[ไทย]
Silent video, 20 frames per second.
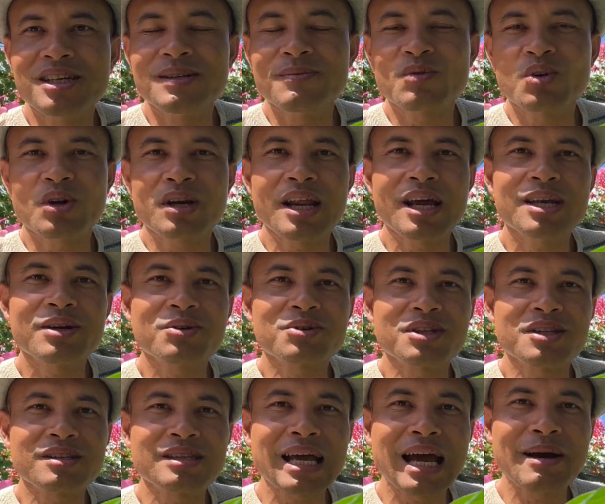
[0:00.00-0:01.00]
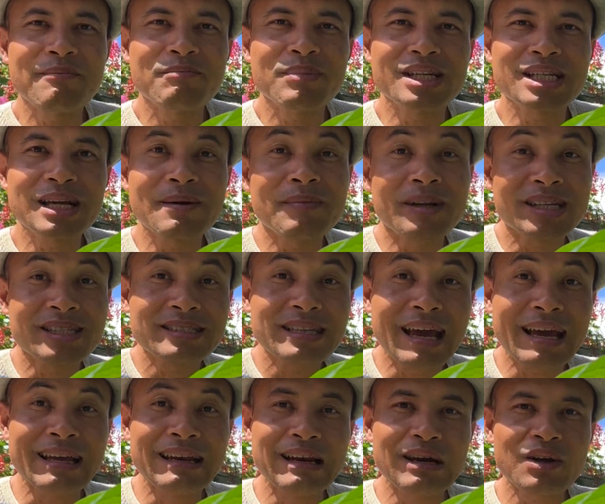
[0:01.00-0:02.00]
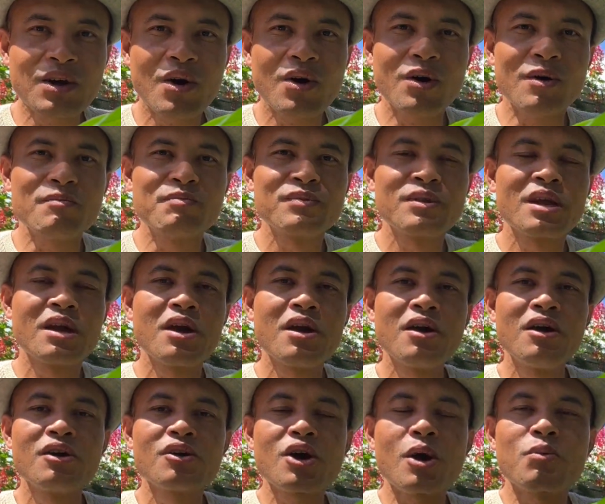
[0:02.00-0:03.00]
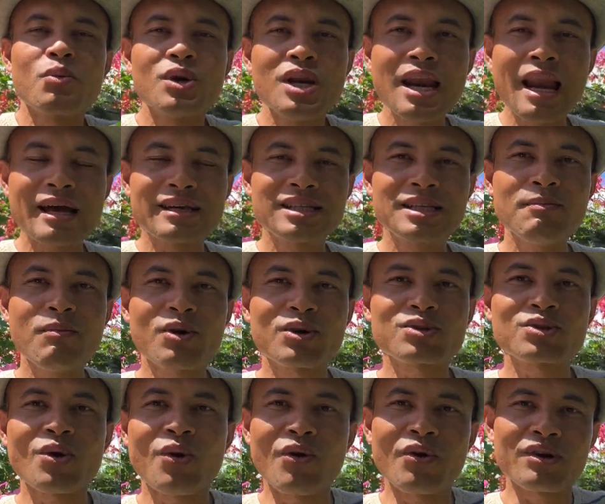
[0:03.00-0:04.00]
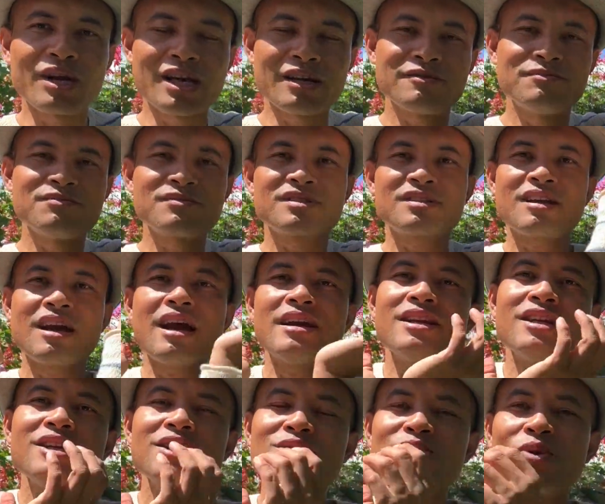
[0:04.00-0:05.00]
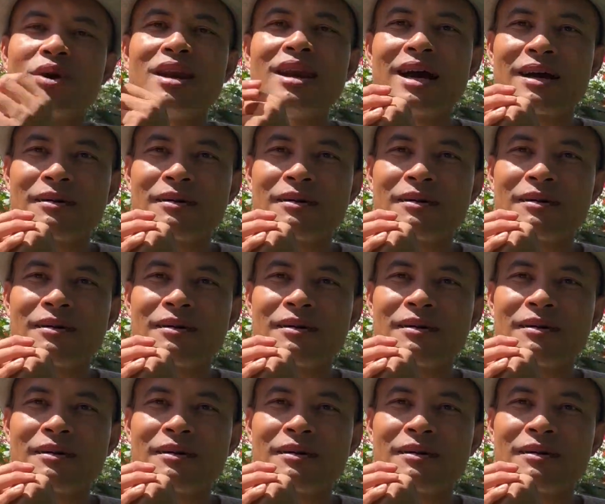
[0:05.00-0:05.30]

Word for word: ลืมกดไลค์กดติดตามเป็นกำลังใจแล้วก็ขอบคุณหลายๆที่บอกต่อนะอันนี้ในสวนหลั